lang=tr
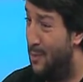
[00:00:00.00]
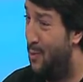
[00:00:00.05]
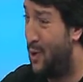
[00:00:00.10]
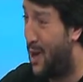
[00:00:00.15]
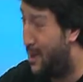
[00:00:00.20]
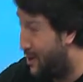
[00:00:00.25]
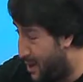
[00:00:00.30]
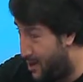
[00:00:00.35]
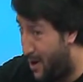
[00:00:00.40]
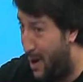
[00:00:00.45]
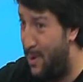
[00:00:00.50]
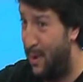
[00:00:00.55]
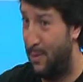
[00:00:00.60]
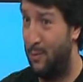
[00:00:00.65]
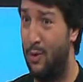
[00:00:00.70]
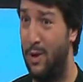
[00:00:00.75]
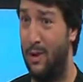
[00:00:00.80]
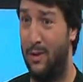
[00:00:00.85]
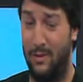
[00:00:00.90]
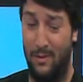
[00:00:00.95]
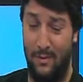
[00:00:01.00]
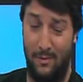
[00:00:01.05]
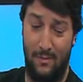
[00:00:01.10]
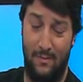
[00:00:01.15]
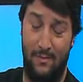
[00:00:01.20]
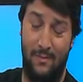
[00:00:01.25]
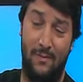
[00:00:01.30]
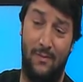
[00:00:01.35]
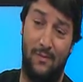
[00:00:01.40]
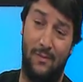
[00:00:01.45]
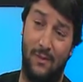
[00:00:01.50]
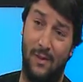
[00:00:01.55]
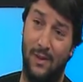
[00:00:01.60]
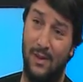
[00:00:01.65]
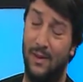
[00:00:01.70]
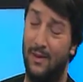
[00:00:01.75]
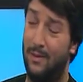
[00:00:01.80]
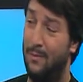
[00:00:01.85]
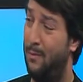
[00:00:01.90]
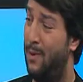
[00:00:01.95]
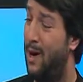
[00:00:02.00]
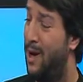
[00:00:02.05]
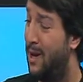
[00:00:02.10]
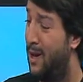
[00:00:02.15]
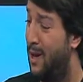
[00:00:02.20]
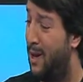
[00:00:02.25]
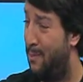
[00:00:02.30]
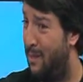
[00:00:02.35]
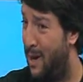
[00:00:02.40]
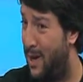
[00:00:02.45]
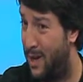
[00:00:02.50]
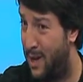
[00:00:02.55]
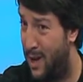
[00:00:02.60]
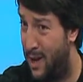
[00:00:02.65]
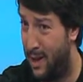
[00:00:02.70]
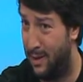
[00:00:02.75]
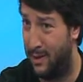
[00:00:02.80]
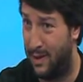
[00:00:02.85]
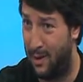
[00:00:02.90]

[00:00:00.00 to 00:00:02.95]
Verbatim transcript: Murat devam et Murat. Bayrağı, bayrağı al